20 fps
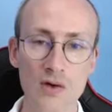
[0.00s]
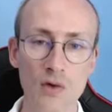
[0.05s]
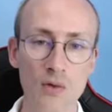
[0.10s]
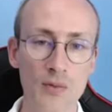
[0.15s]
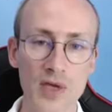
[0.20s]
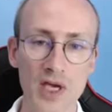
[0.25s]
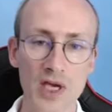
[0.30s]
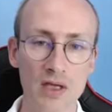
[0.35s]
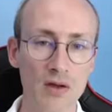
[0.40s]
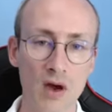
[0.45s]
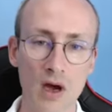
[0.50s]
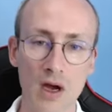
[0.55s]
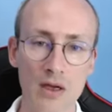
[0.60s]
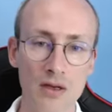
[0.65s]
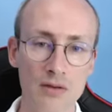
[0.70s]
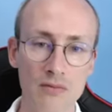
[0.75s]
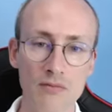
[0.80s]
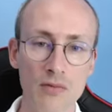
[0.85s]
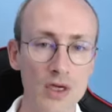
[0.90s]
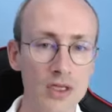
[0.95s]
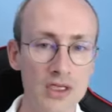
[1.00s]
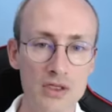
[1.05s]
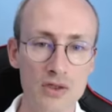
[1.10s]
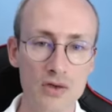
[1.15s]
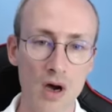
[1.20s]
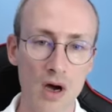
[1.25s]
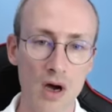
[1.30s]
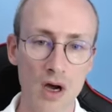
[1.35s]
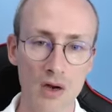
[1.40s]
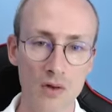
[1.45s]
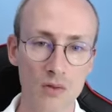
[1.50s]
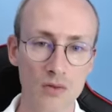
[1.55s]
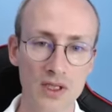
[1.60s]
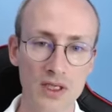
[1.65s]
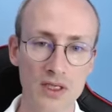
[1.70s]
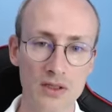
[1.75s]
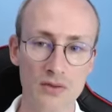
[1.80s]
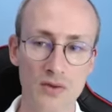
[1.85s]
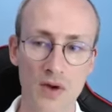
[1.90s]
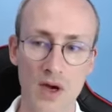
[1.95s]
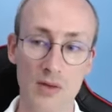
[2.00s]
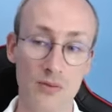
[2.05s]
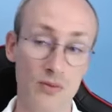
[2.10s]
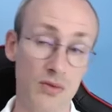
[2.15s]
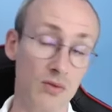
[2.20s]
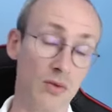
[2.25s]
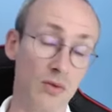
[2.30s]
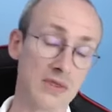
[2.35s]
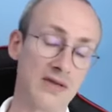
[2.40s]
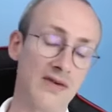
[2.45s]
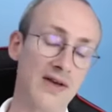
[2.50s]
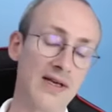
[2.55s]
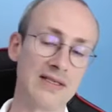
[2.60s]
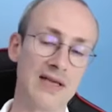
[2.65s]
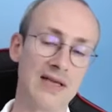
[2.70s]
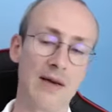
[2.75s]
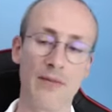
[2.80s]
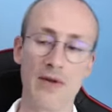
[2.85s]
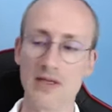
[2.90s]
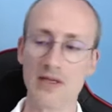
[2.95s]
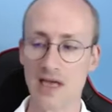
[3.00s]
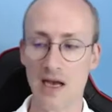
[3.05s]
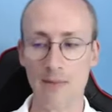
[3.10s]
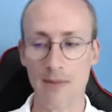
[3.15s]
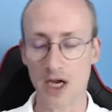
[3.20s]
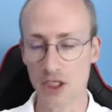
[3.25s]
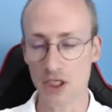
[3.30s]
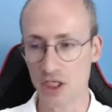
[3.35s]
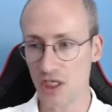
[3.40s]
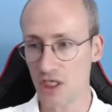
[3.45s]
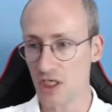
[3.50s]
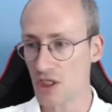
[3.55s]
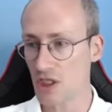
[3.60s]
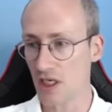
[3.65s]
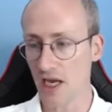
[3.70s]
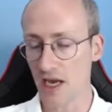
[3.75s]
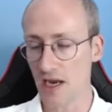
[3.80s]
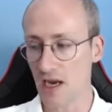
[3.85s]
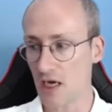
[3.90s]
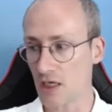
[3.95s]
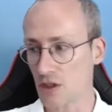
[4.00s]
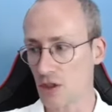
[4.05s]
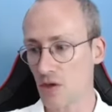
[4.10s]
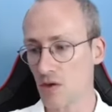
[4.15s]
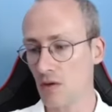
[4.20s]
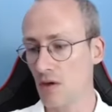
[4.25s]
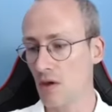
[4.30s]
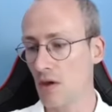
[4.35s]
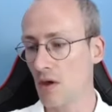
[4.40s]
Au pire, tu auras une bonne histoire à raconter, tu vois. Et puis, bon, c'est vrai que ça, ça a marché, j'ai gagné de l'argent.